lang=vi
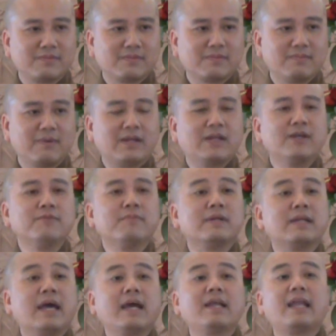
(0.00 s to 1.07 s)
mà nếu mình
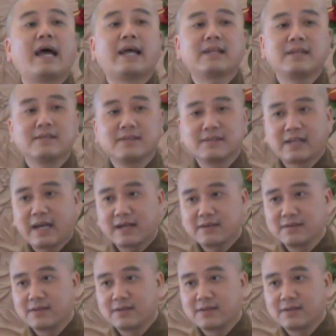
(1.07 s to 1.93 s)
để lại thì người khác được